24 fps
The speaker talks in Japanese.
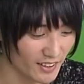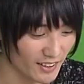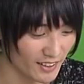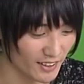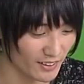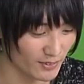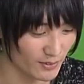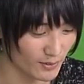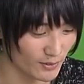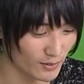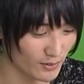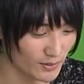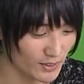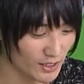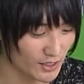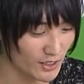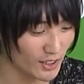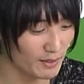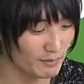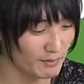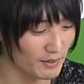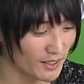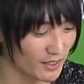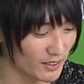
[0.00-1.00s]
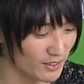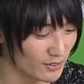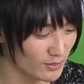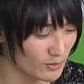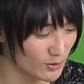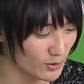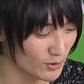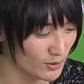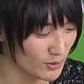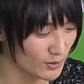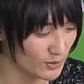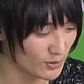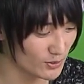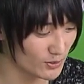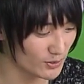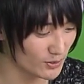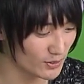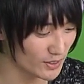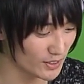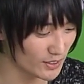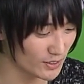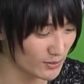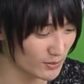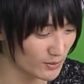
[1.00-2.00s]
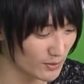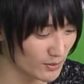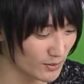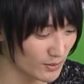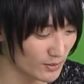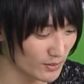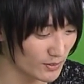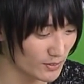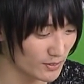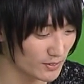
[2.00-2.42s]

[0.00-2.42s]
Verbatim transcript: あの例えばどういうふうにこ